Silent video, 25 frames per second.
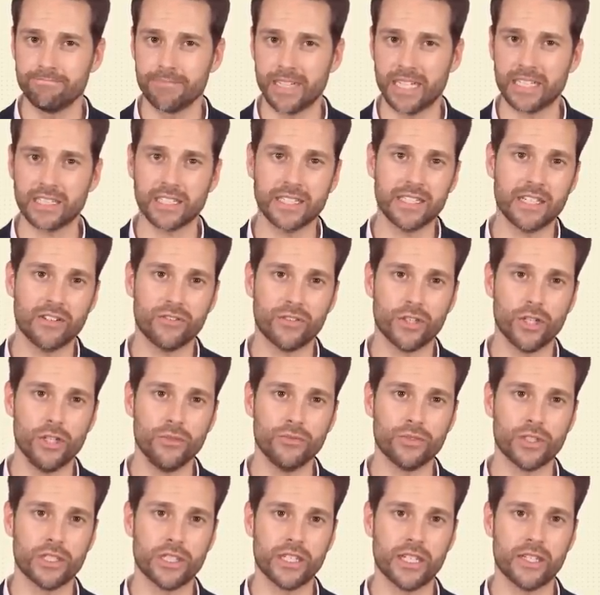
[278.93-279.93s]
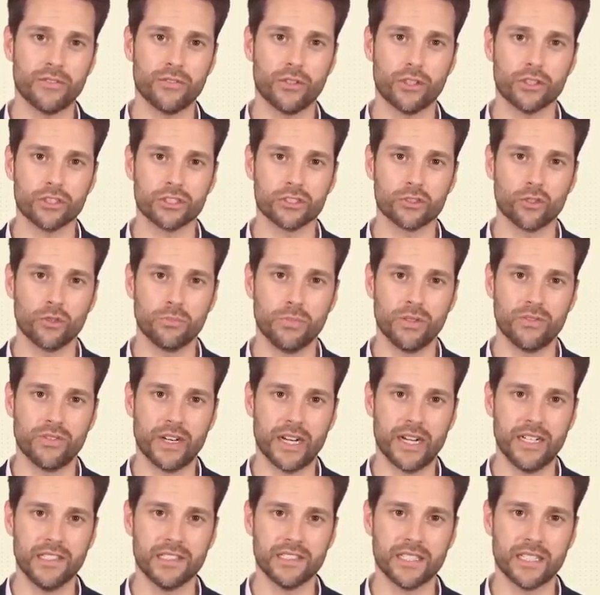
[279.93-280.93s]
Andrea Wolf von der Forschungsgruppe
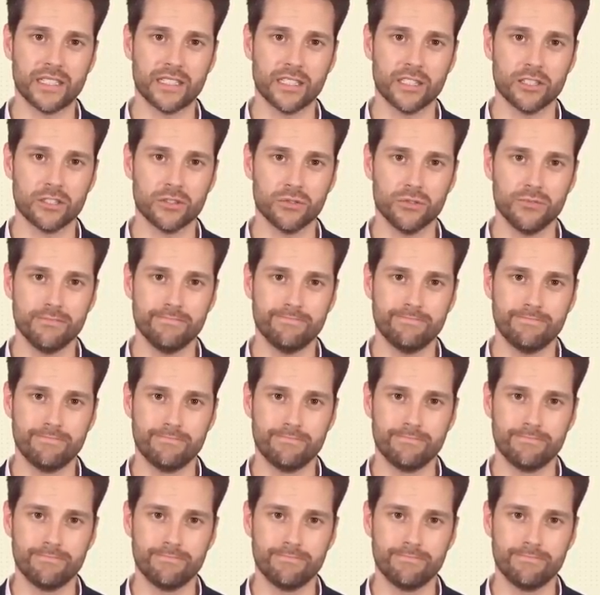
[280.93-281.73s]
Wahlen sagt dazu.